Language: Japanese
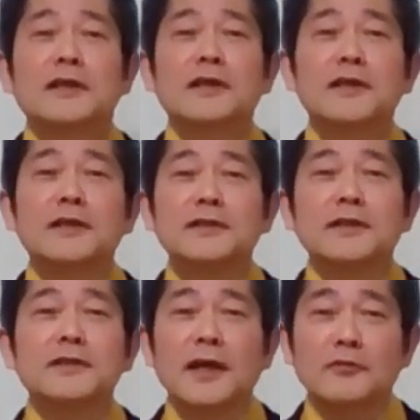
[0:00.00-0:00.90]

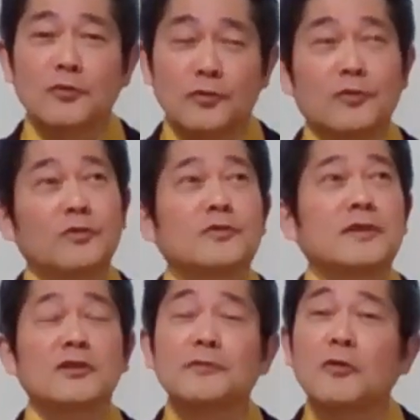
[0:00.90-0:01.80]
えー、あの、
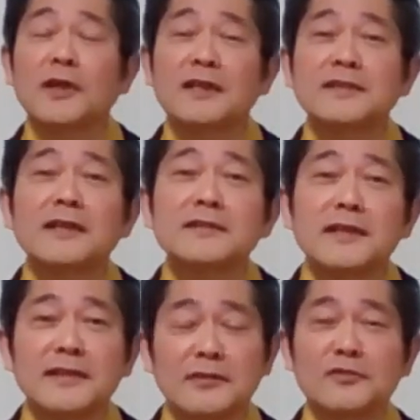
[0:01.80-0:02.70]
例えばこれが
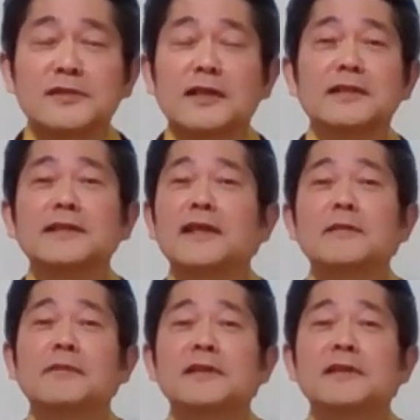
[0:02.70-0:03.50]
3000円だとしたら2テラ、